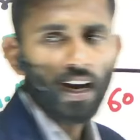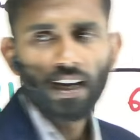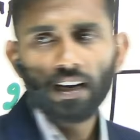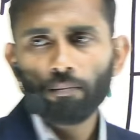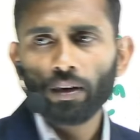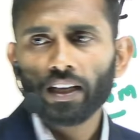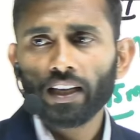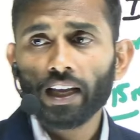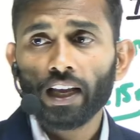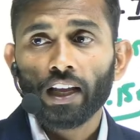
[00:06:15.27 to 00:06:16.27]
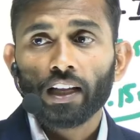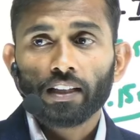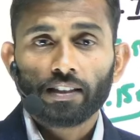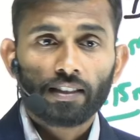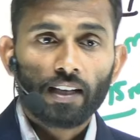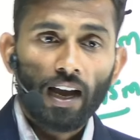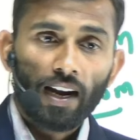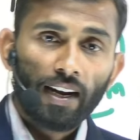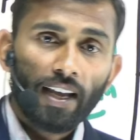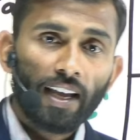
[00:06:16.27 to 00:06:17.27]
नंबर की है कारण
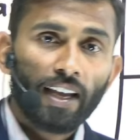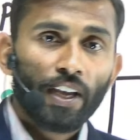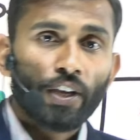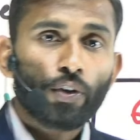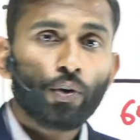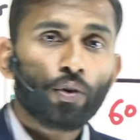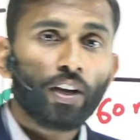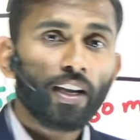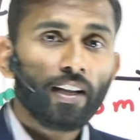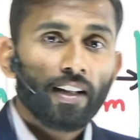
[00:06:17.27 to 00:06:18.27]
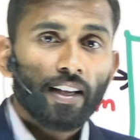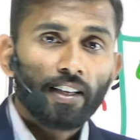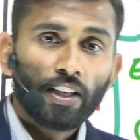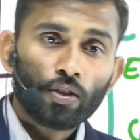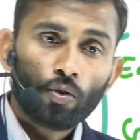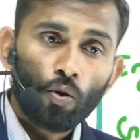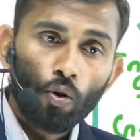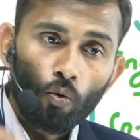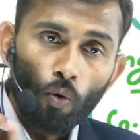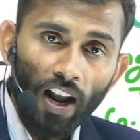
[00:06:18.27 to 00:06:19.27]
है क्योंकि इसको
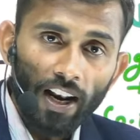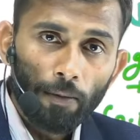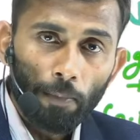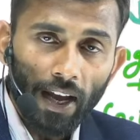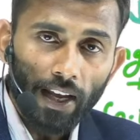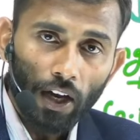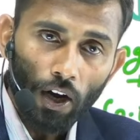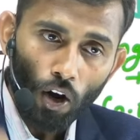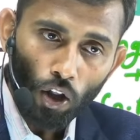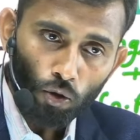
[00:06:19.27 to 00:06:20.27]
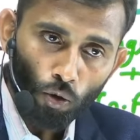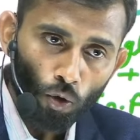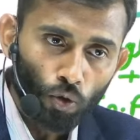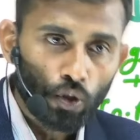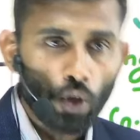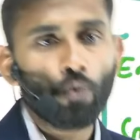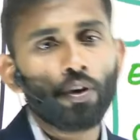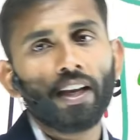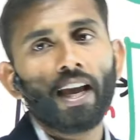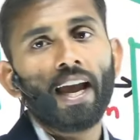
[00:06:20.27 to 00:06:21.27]
क्वालिफाई करना तो जरूरी
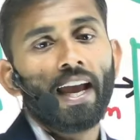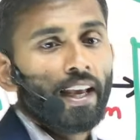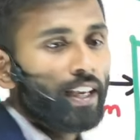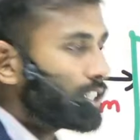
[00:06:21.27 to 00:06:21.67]
है इसके